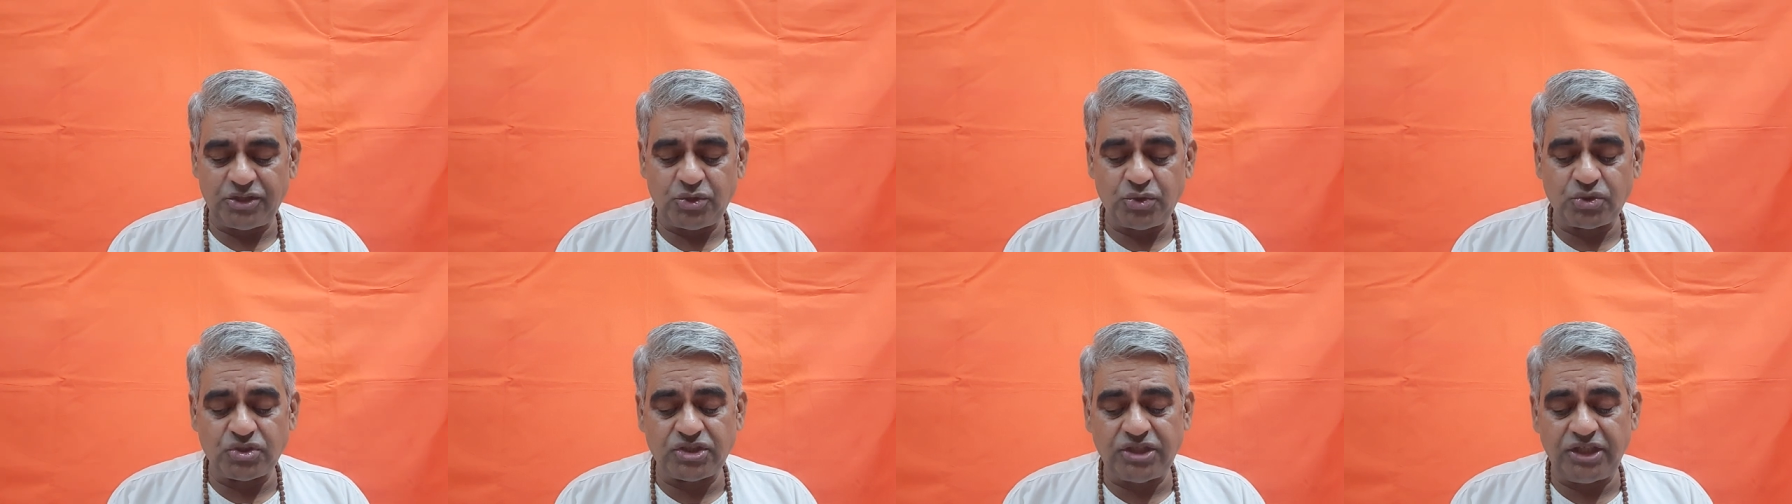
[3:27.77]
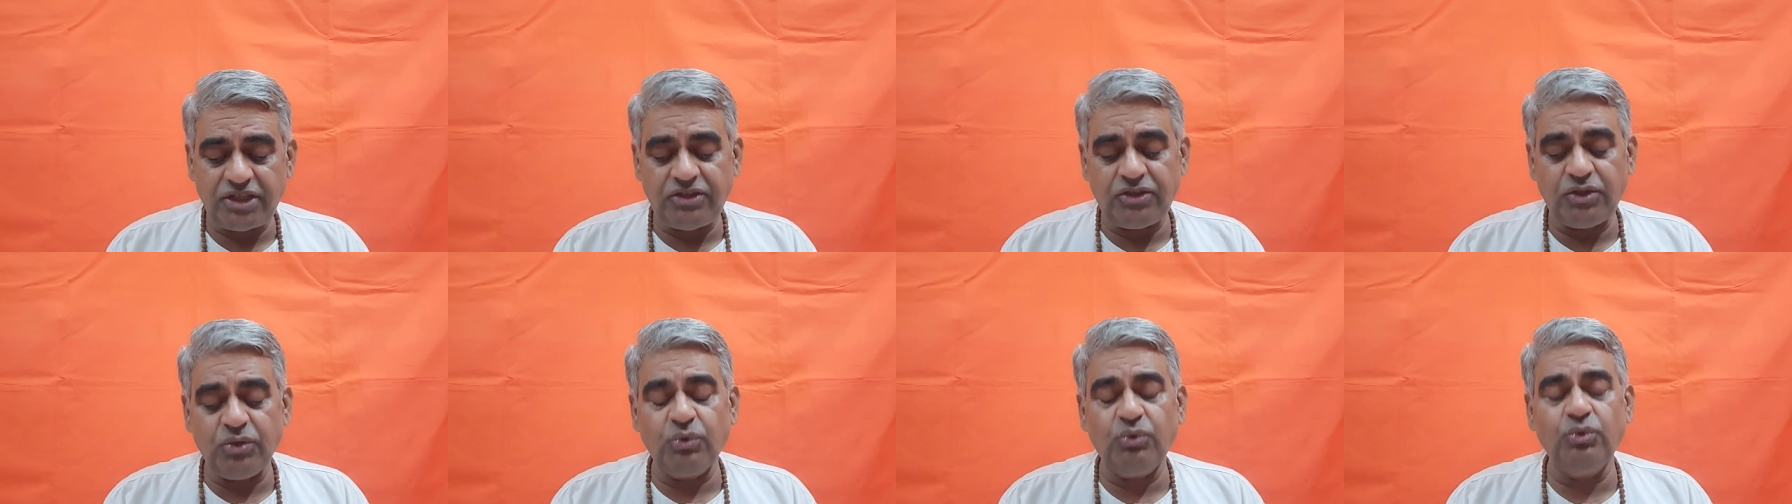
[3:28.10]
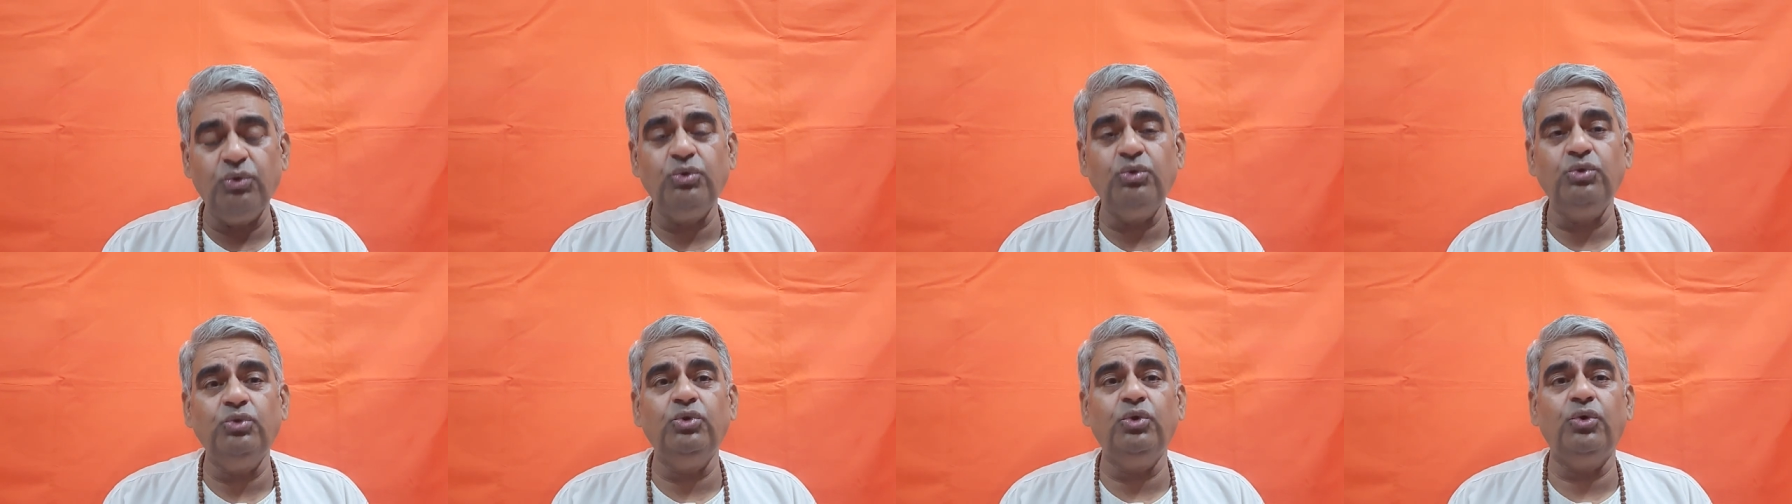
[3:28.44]
जो सिद्ध
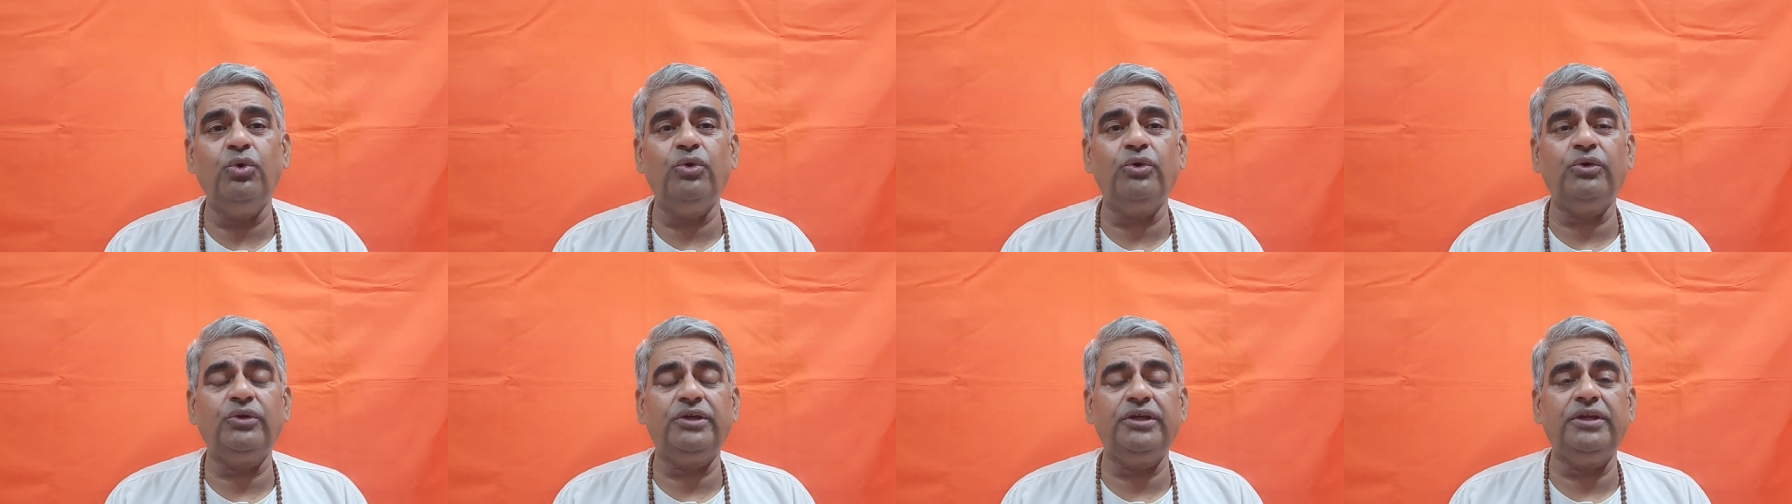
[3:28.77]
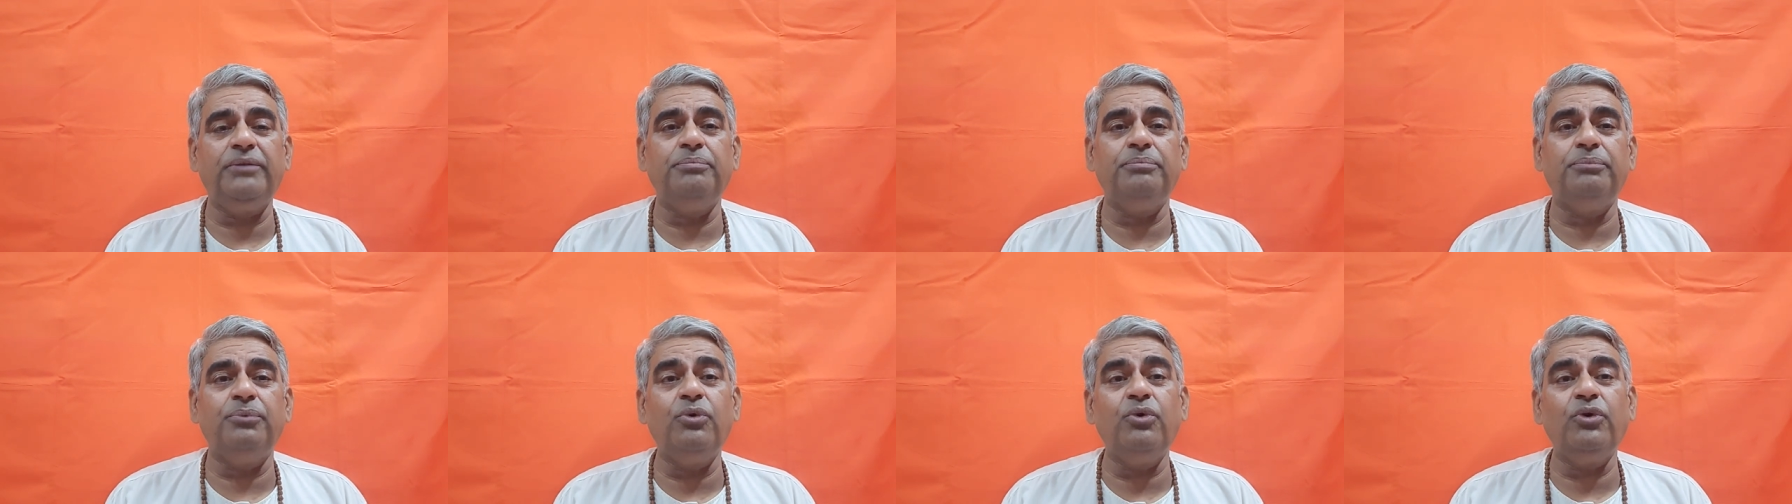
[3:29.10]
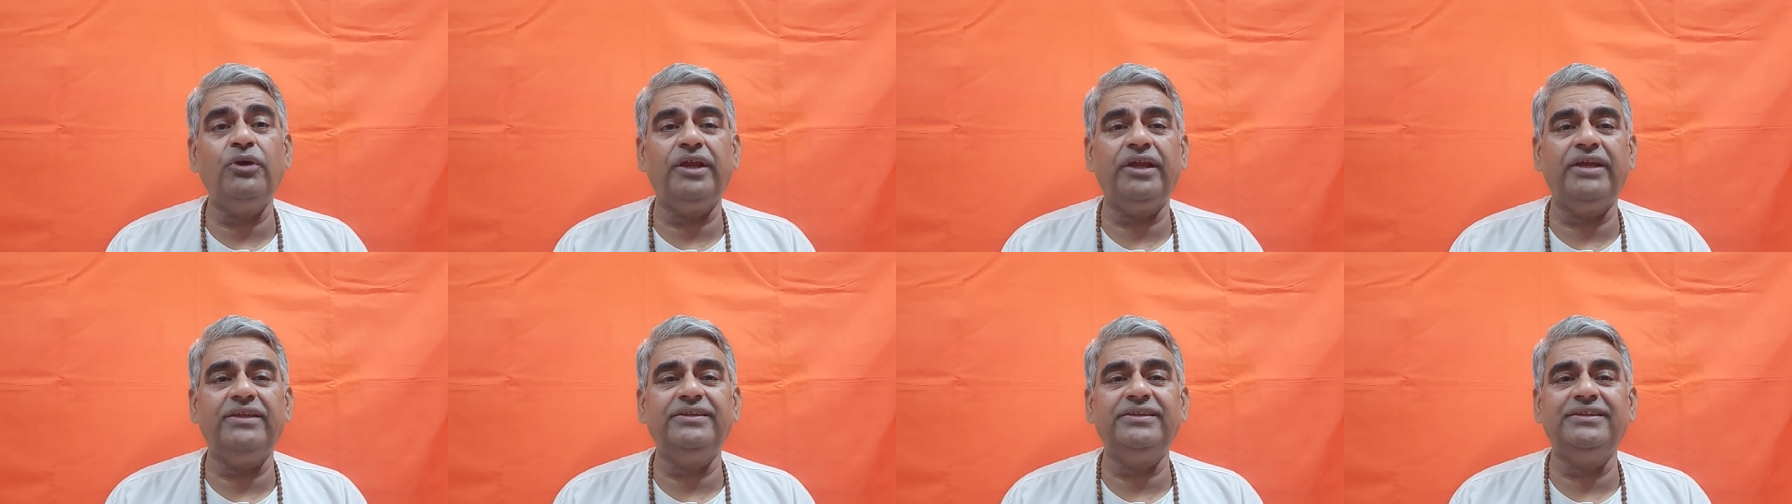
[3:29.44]
गुरु लोग की
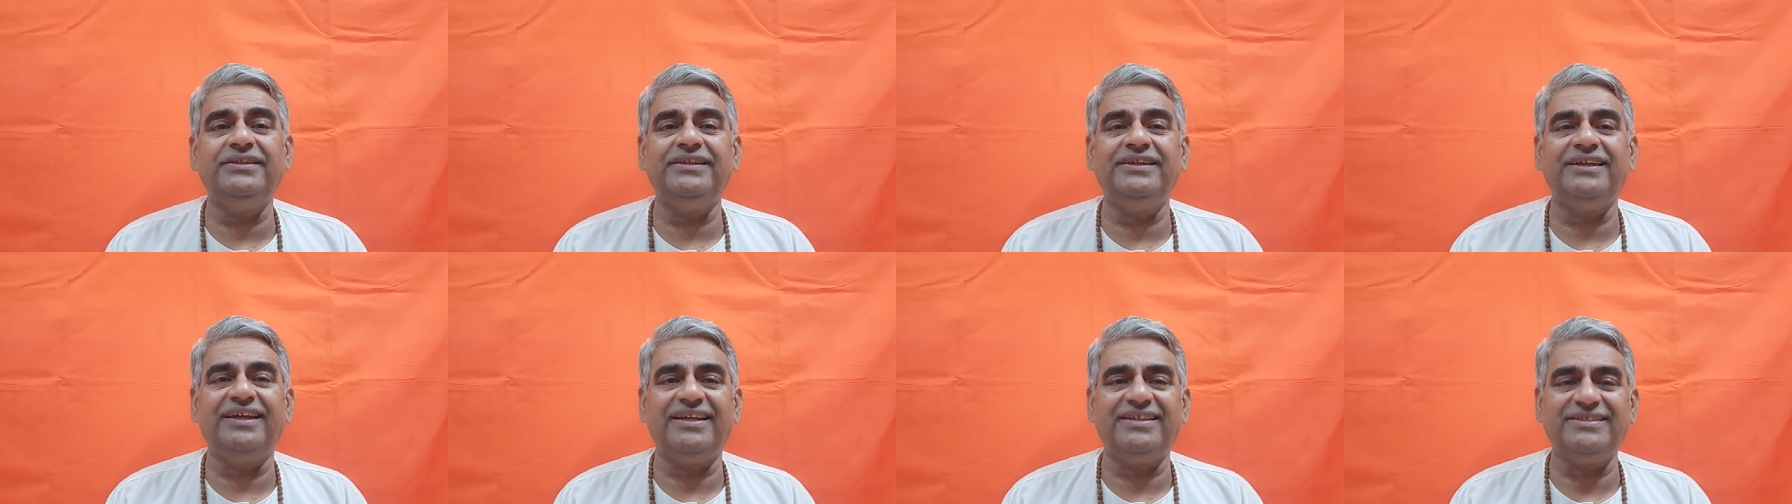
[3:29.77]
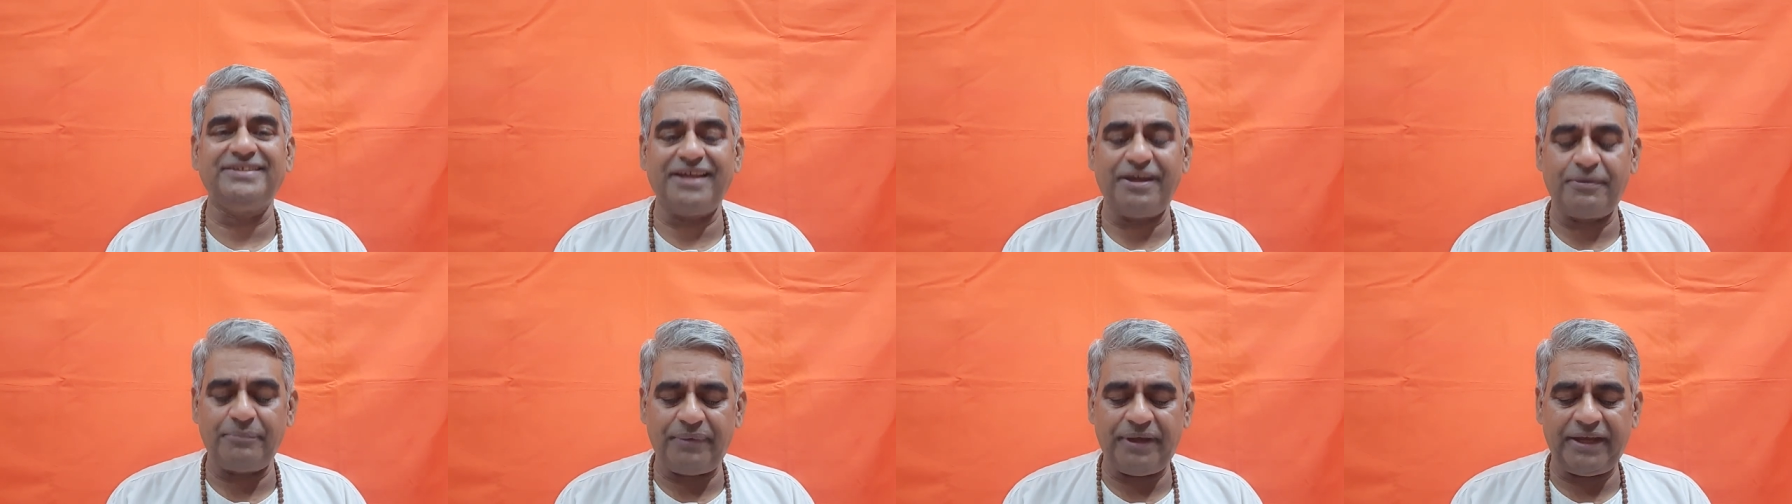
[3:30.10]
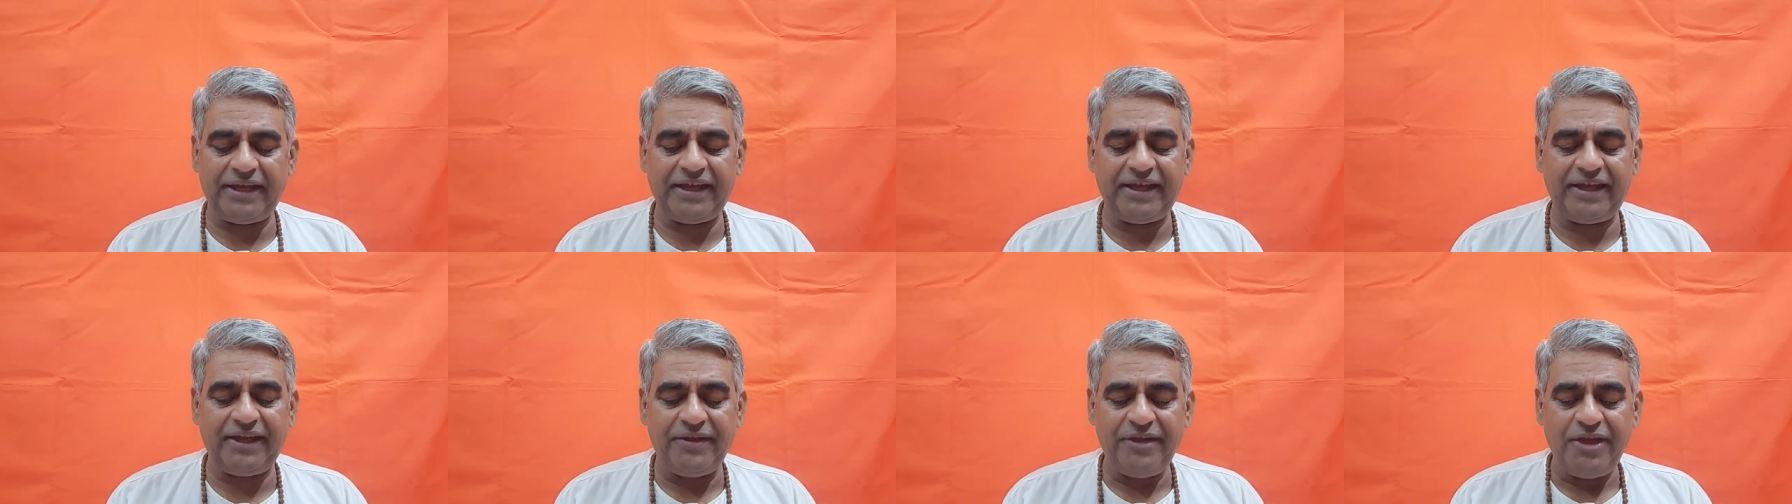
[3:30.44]
बुक रहती है ऐसा
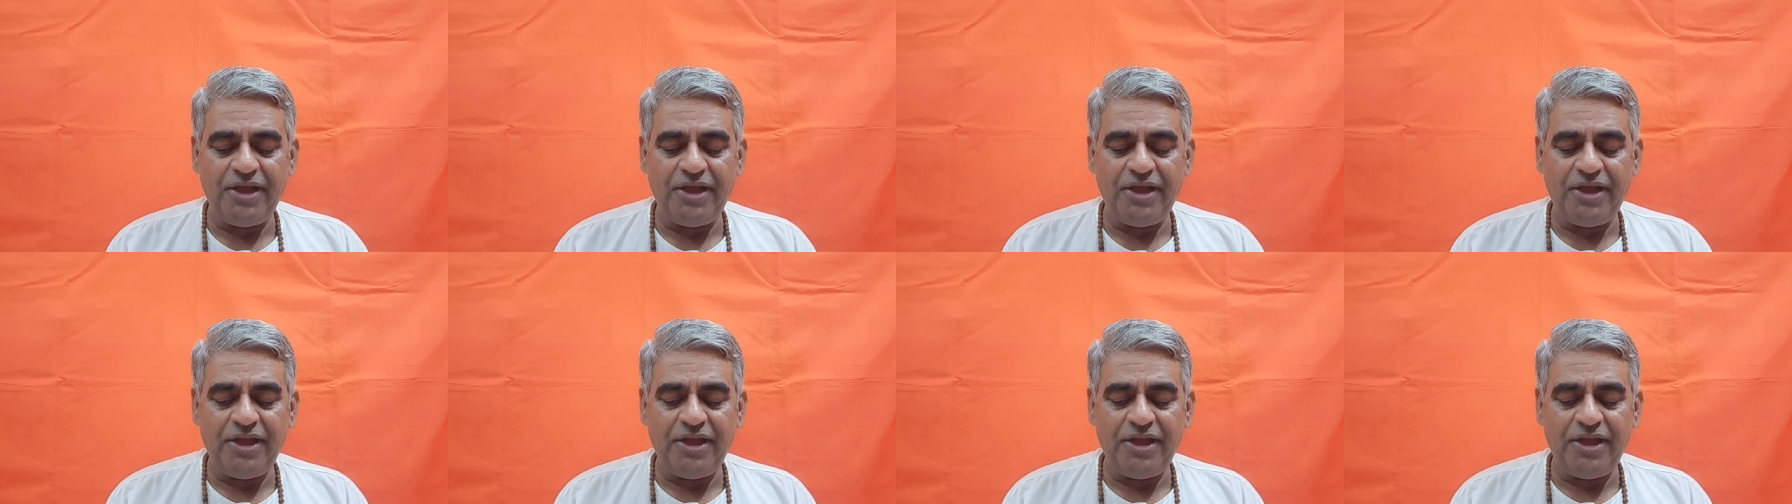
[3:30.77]
मैं